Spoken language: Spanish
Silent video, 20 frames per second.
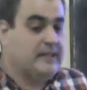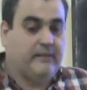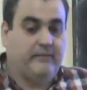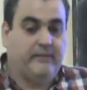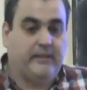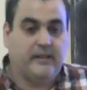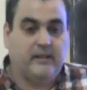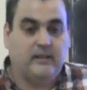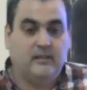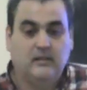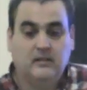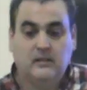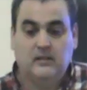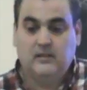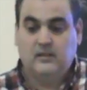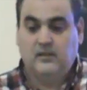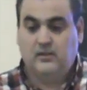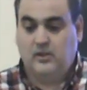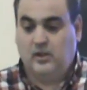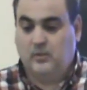la sociedad
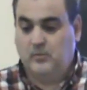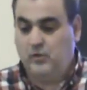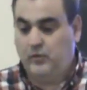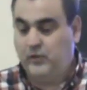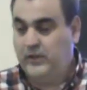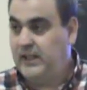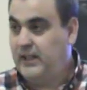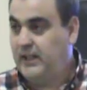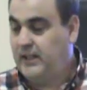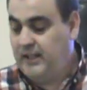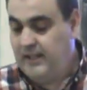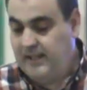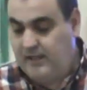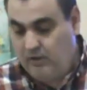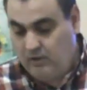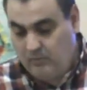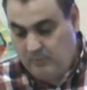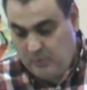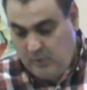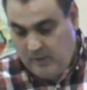conozca,
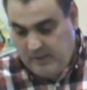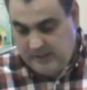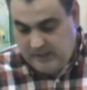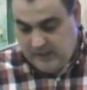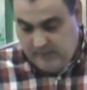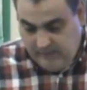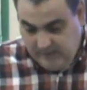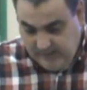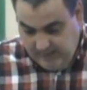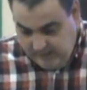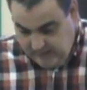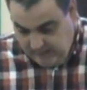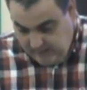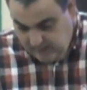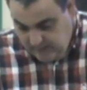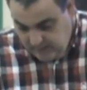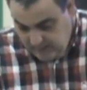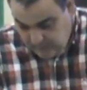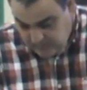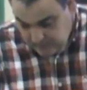eh, algo que
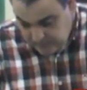mencioné en la